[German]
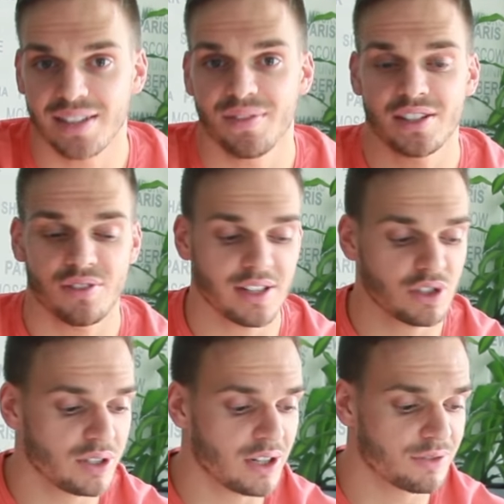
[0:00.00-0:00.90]
Dann werde ich
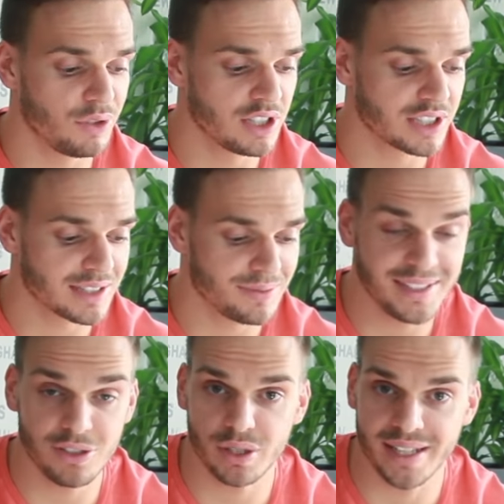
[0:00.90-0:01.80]
vielleicht noch ein ausführlicheres
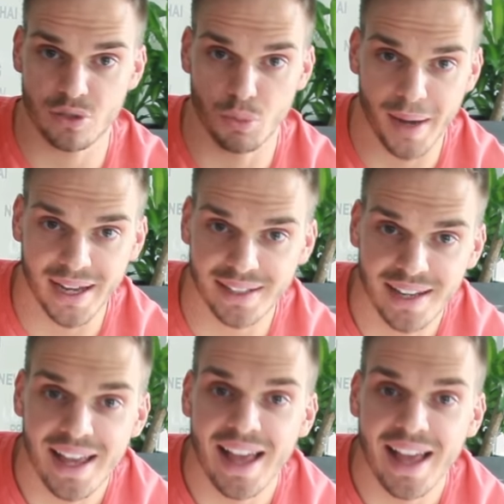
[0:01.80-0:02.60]
Video dazu machen.